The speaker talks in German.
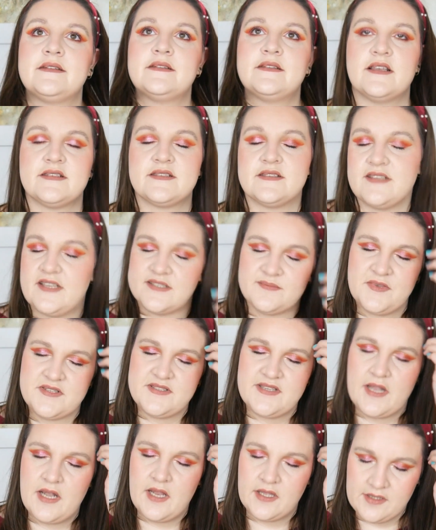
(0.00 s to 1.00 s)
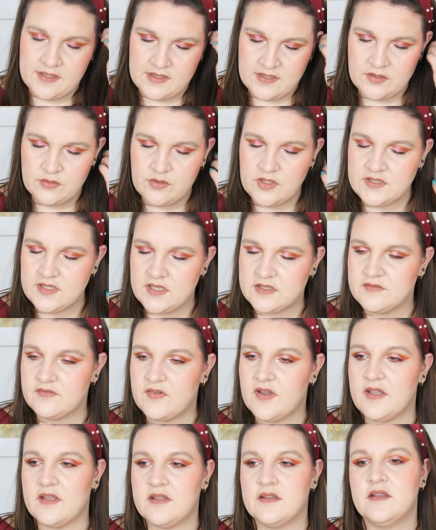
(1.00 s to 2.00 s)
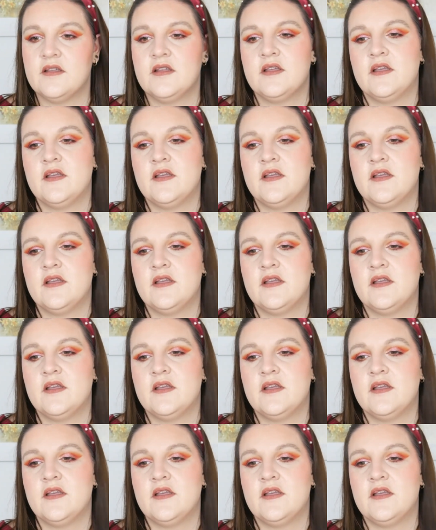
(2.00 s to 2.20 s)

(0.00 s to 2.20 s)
dass es erstmal sehr lange gedauert hat, weil